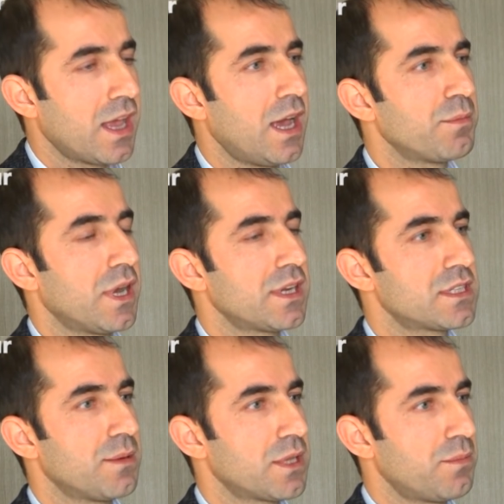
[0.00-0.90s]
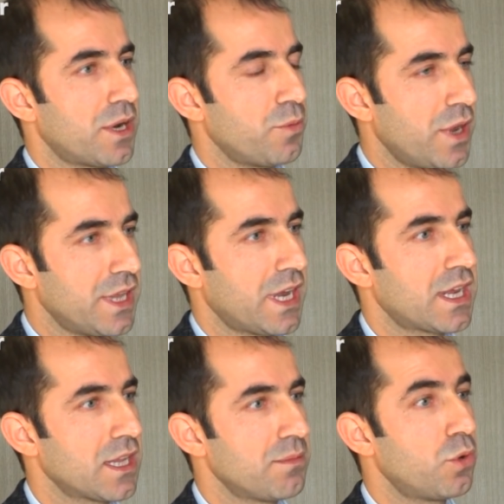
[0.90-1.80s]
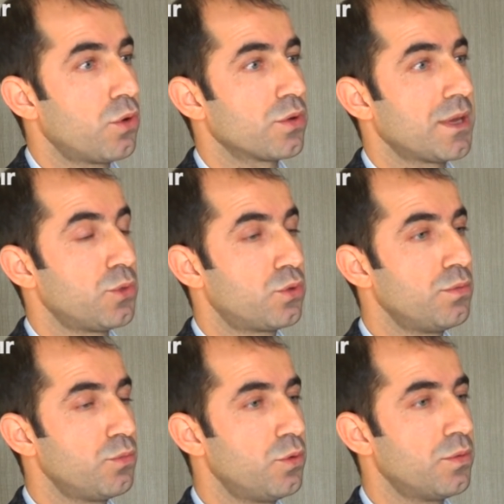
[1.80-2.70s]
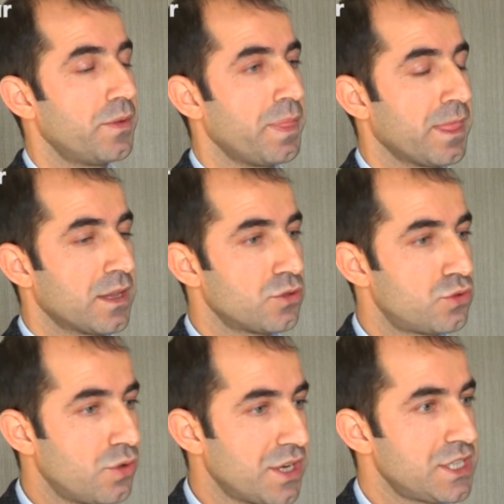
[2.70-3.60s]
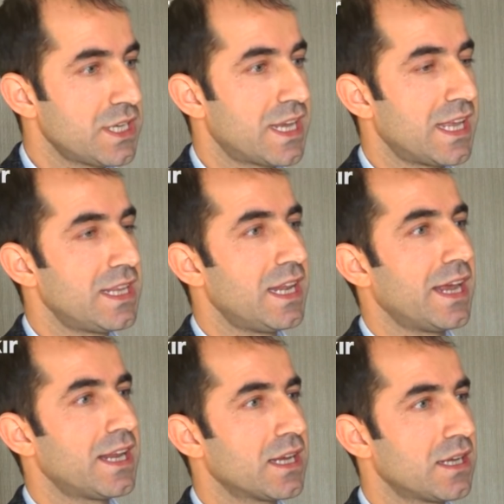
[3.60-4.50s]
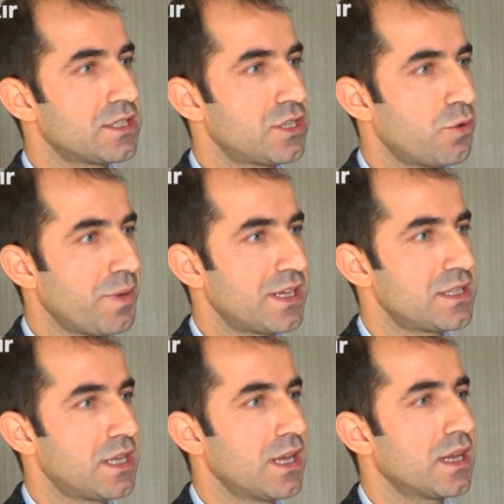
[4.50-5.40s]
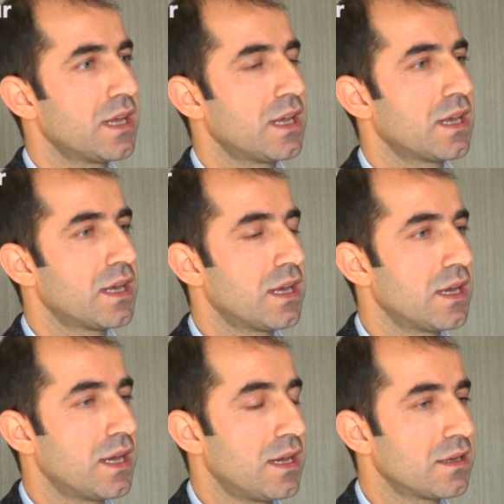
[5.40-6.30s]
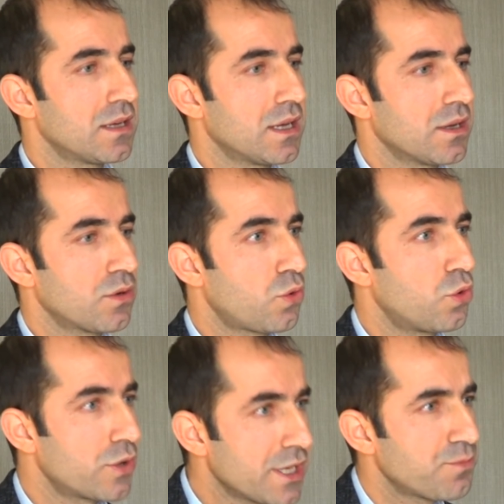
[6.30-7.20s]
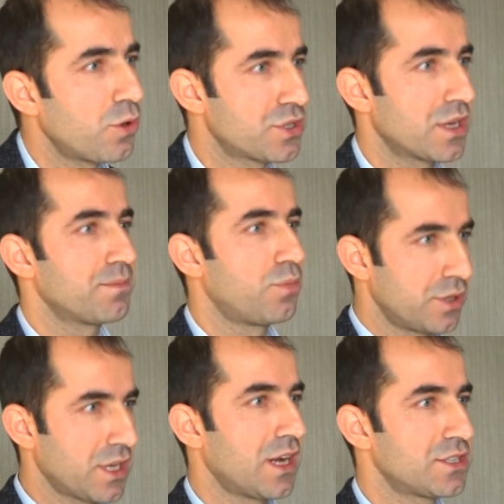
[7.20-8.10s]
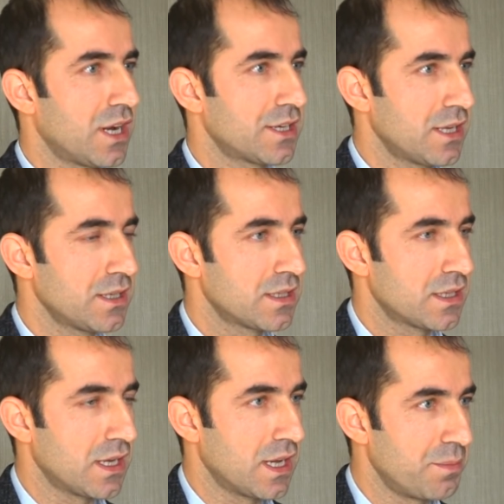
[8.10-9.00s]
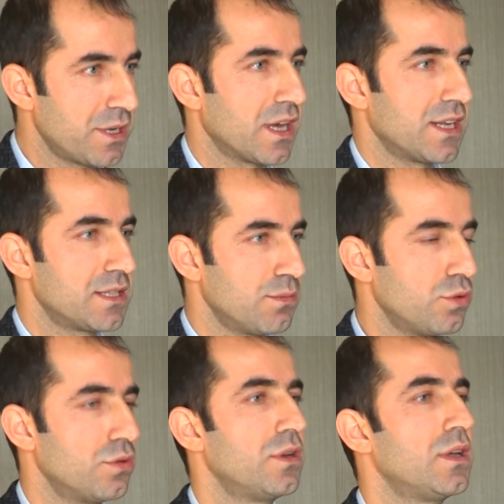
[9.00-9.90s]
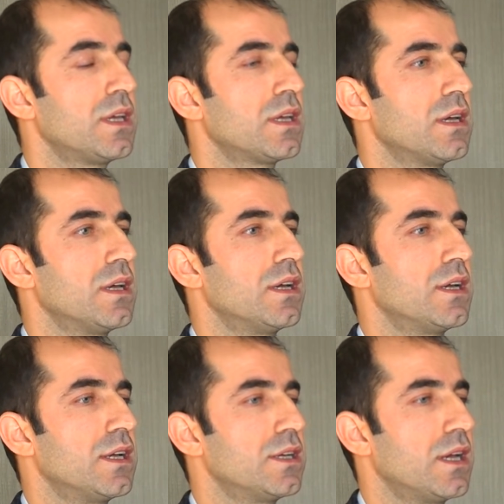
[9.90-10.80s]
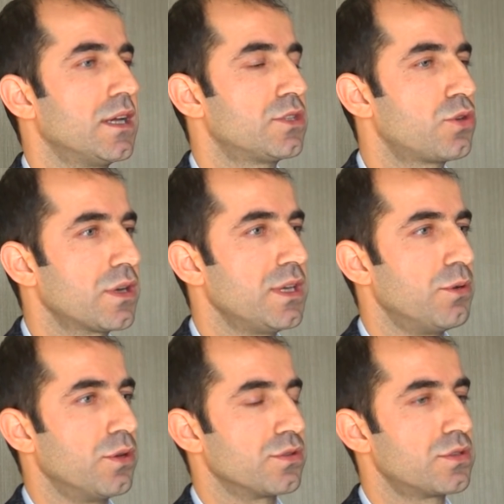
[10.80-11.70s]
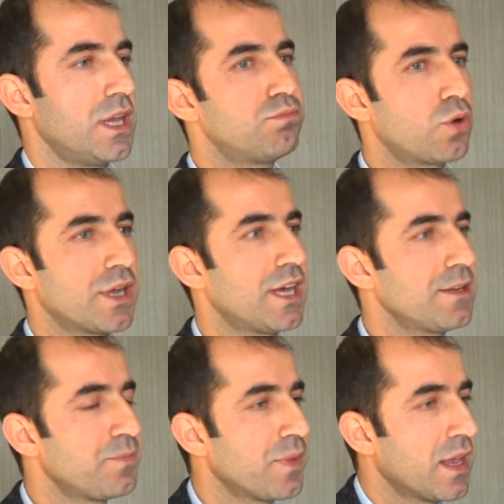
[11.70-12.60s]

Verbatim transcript: hem de aynı zamanda manipüle ederken de bu konuda bütün bu süreci kendi lehine çevirmek isteyen e, e kurnaz politik politikacılardan e, bir tanesi. Bunu e, e çok iyi biliyoruz. Buradan